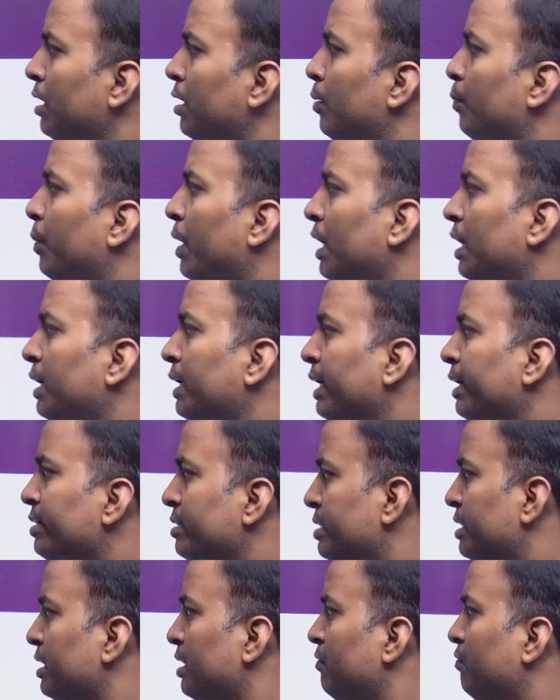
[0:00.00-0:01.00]
पाला
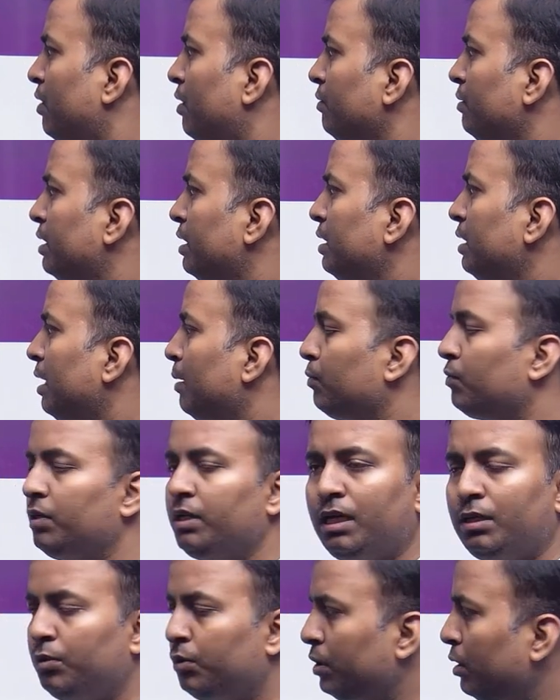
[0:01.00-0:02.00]
डायनेस्टी के फाउंडर आपको
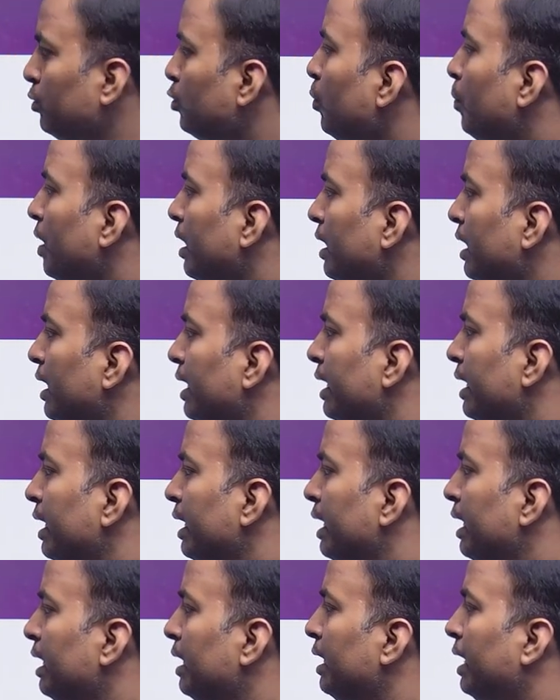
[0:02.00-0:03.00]
याद होगा गोपाला है
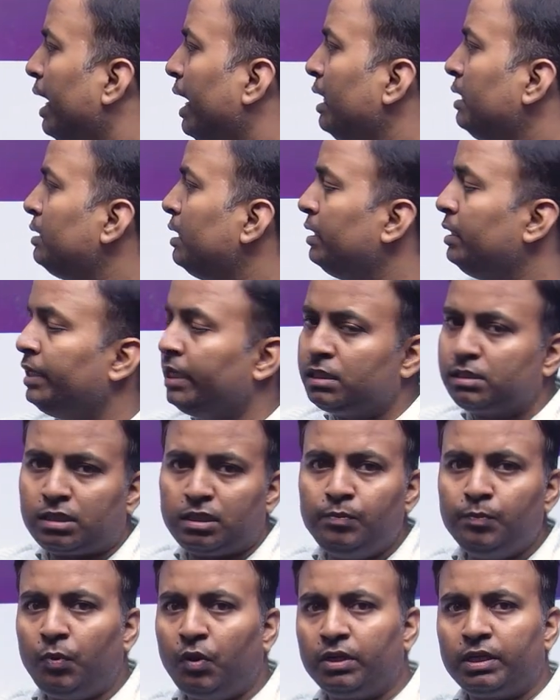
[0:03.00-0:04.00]
एंड द नेक्स्ट
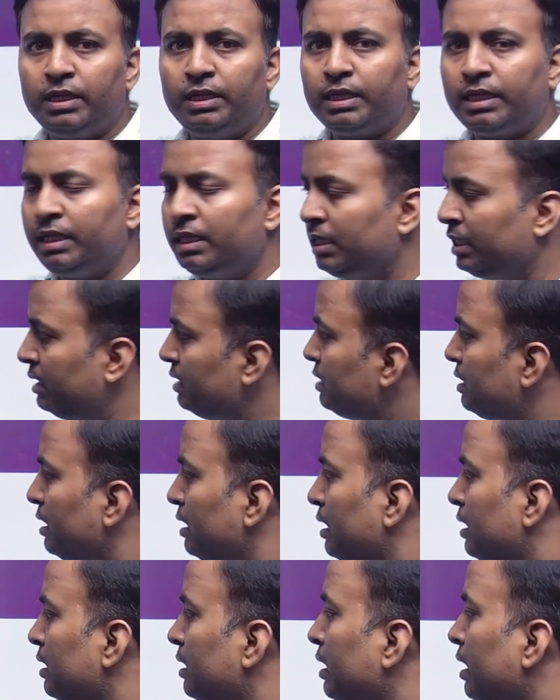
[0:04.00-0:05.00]
इंपॉर्टेंट किंग इज
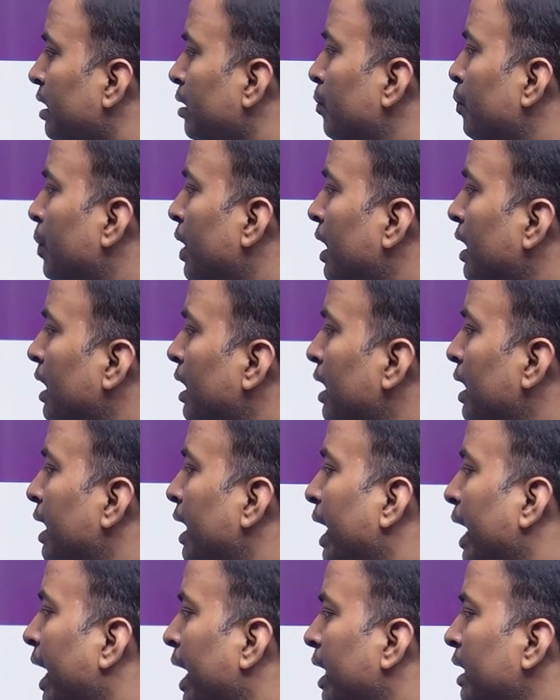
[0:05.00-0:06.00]
धर्मपाला
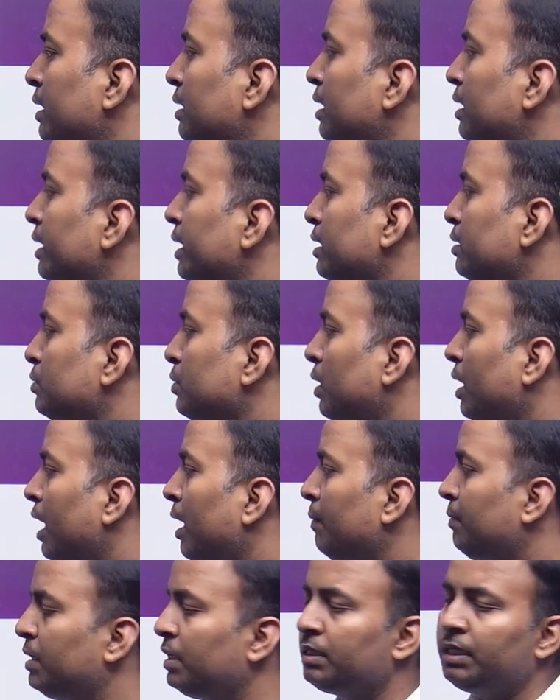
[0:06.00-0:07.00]
एंड द नेक्स्ट
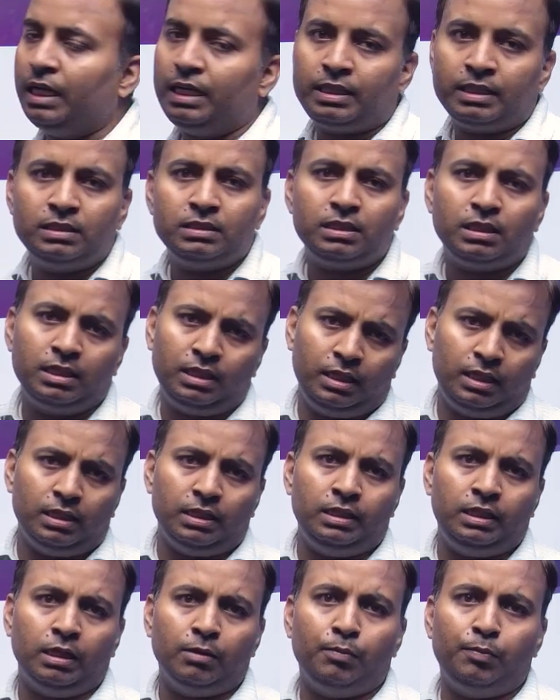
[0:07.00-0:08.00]
आफ्टर दैट इज
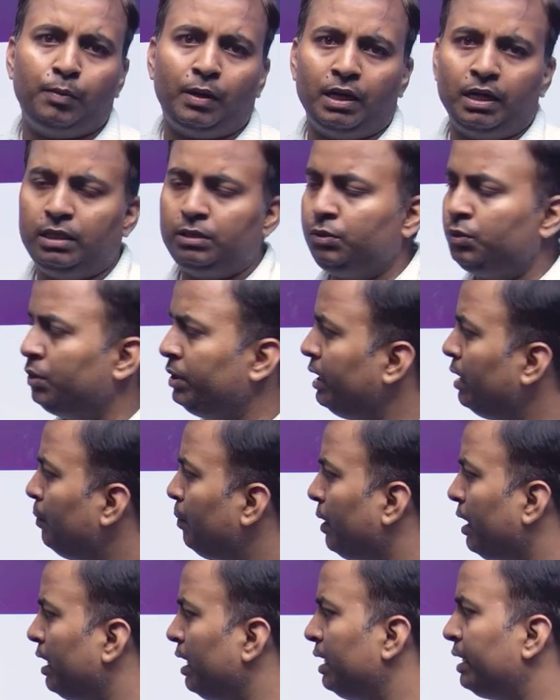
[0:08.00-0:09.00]
देवपाला जो ये
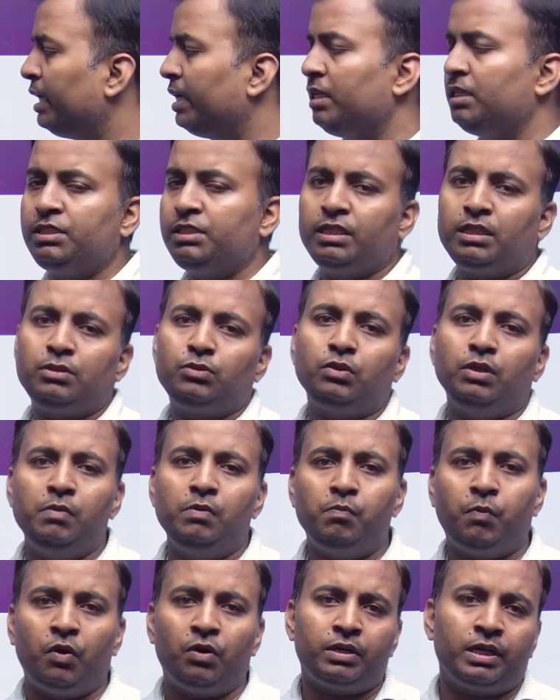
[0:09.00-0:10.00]
पाला डायनेस्टी के जो
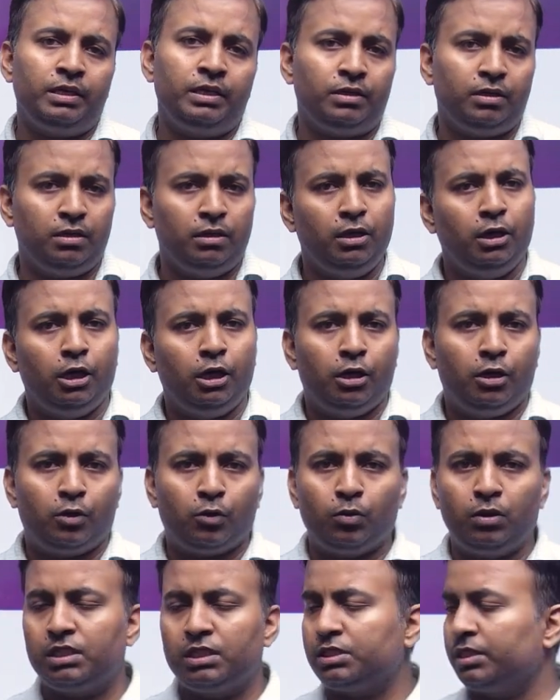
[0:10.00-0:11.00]
इम्पोर्टेंट
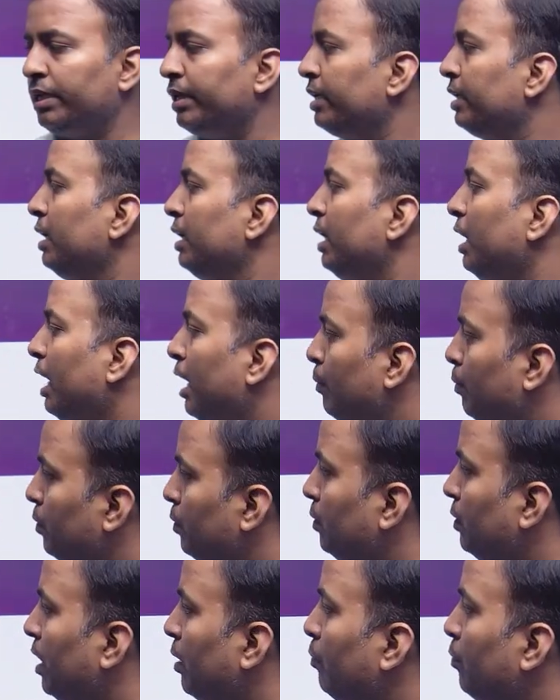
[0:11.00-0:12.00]
रूलर्स थे अब
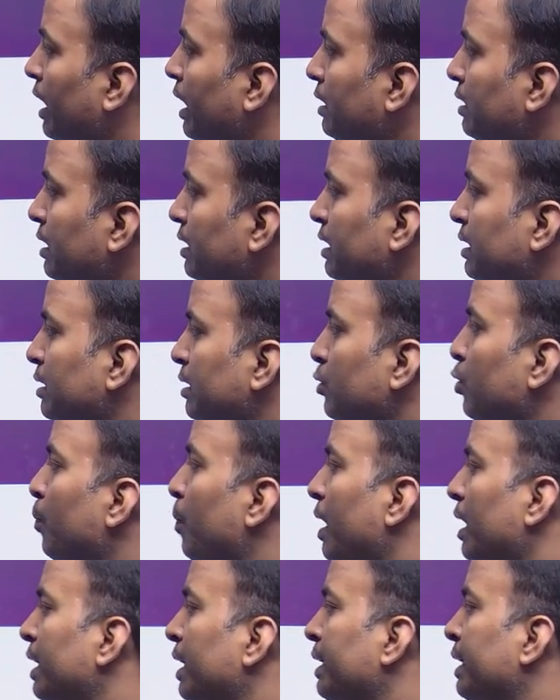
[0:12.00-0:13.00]
हम बात करें जैसे
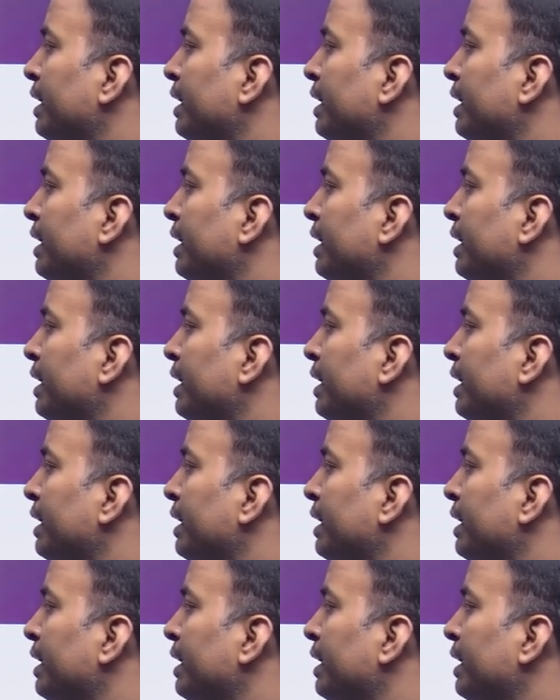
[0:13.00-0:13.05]
गोपाला ने ही